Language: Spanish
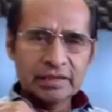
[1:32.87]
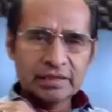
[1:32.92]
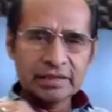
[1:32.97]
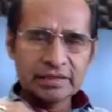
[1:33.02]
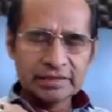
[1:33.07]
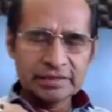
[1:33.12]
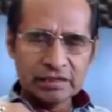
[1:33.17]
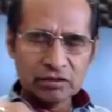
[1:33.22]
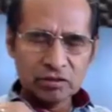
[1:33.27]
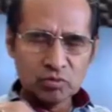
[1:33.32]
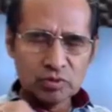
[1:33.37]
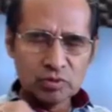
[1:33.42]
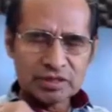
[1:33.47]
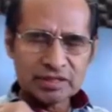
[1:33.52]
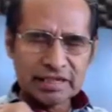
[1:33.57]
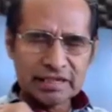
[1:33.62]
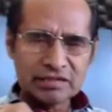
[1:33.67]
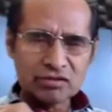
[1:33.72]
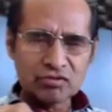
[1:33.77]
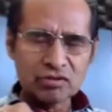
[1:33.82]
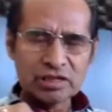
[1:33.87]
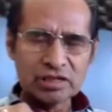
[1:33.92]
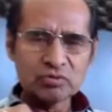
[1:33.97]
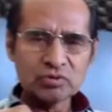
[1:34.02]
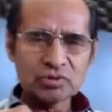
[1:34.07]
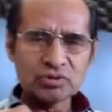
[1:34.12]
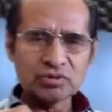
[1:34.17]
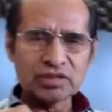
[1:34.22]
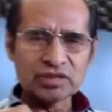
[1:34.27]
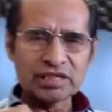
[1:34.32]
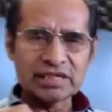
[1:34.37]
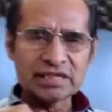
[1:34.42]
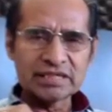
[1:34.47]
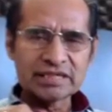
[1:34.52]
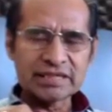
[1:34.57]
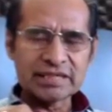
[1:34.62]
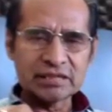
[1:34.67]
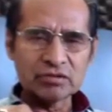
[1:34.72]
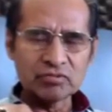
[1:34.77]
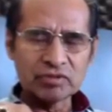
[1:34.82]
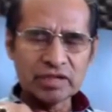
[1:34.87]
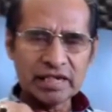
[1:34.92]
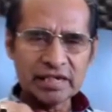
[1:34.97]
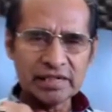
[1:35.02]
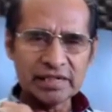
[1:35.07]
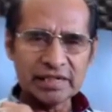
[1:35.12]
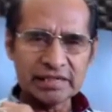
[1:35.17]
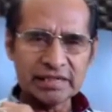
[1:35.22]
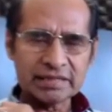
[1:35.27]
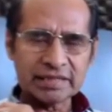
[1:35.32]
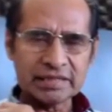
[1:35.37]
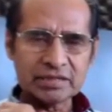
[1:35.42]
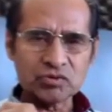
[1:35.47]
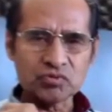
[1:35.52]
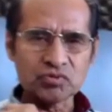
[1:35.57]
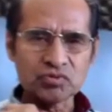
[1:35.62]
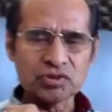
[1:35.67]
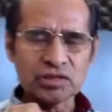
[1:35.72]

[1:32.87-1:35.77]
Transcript: ¿Qué tal? ¿Cómo están? Con el gusto de saludarles, su